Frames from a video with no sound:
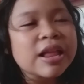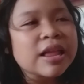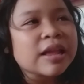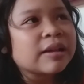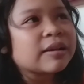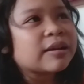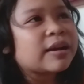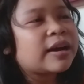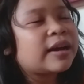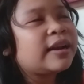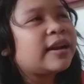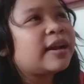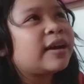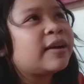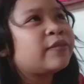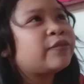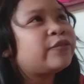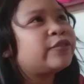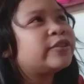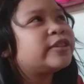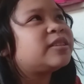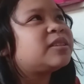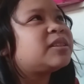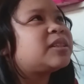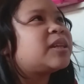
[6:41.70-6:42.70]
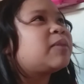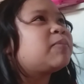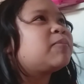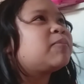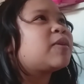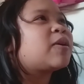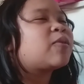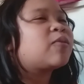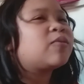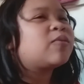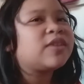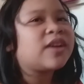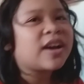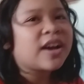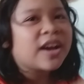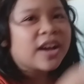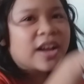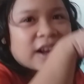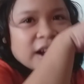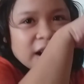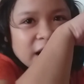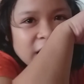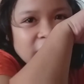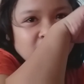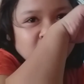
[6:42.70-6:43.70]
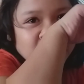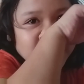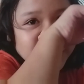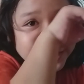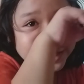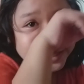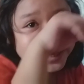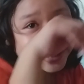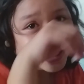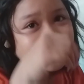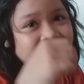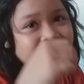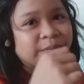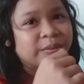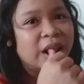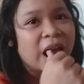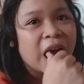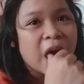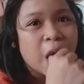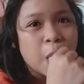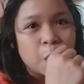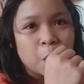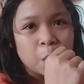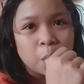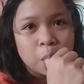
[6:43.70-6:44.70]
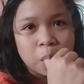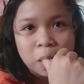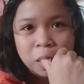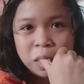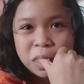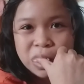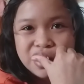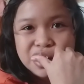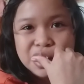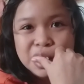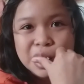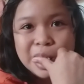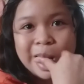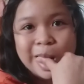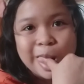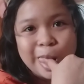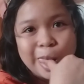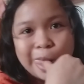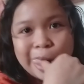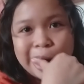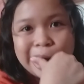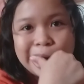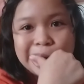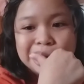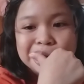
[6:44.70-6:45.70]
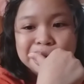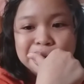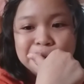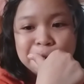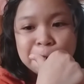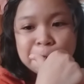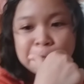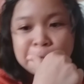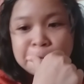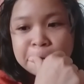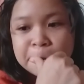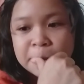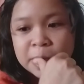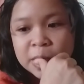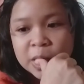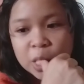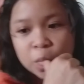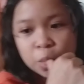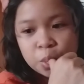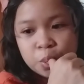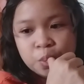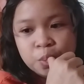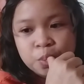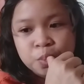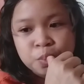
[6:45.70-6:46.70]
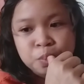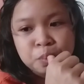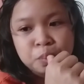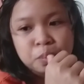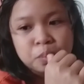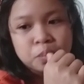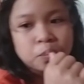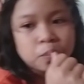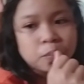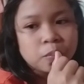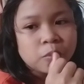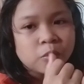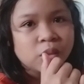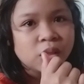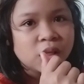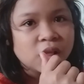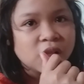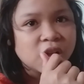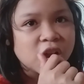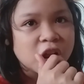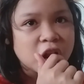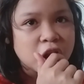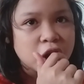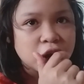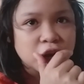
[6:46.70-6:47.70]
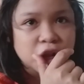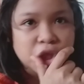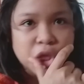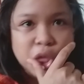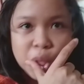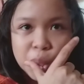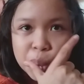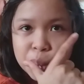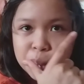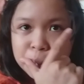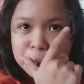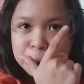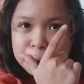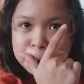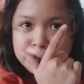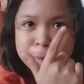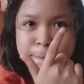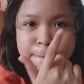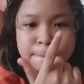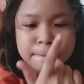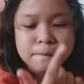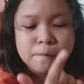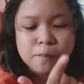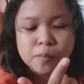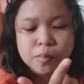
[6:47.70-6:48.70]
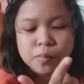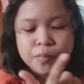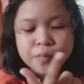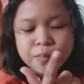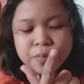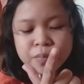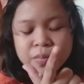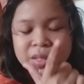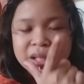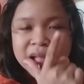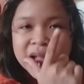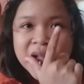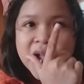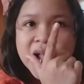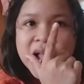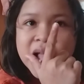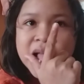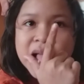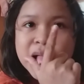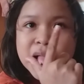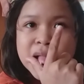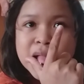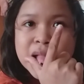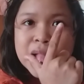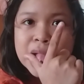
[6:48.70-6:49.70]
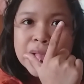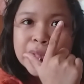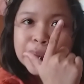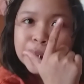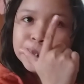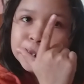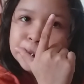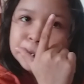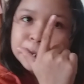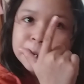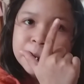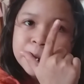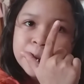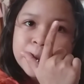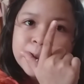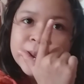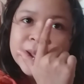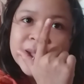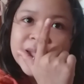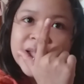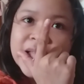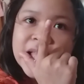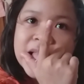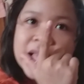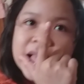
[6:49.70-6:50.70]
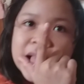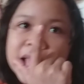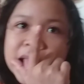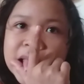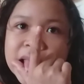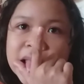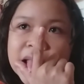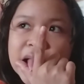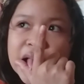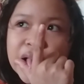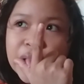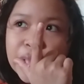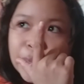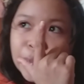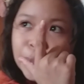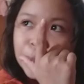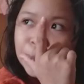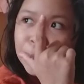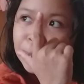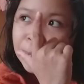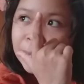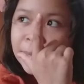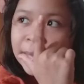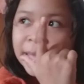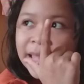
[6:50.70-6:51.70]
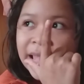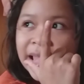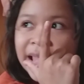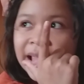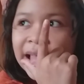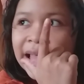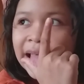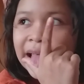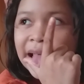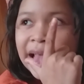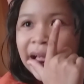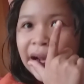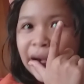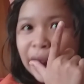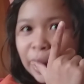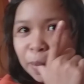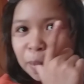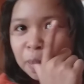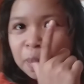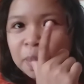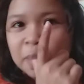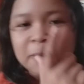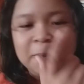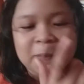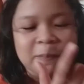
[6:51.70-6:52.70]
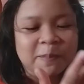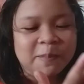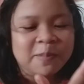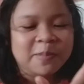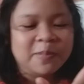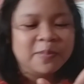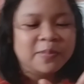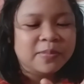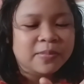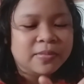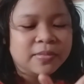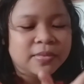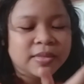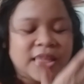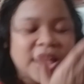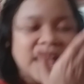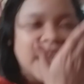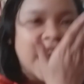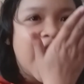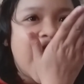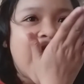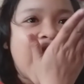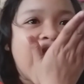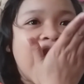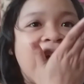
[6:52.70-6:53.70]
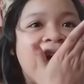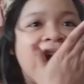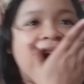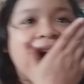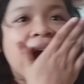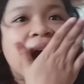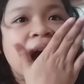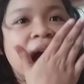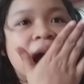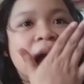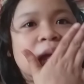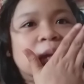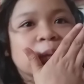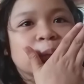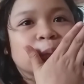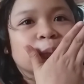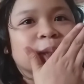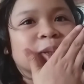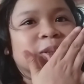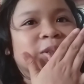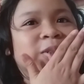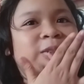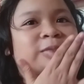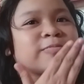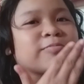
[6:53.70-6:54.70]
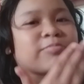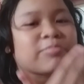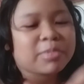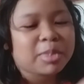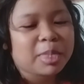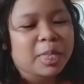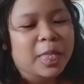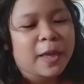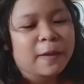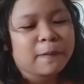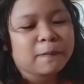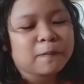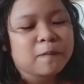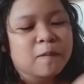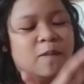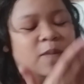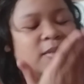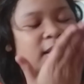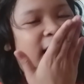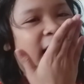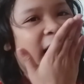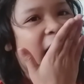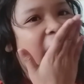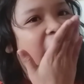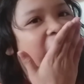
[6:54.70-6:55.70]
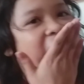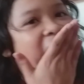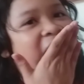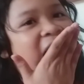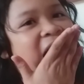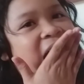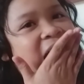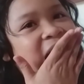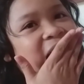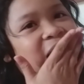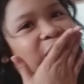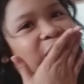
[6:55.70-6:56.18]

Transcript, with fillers: Oh. Kanang first kay gikapoy si Lolo ginugdanay mi sa lamisa na taas man kay ang lamisa sa una kay daghan ko kay mi magsuon. O magpabadlong agila ah, guko tuyok-tuyok lamisa nasakpan alod ah, dugmok si Lolo og bagol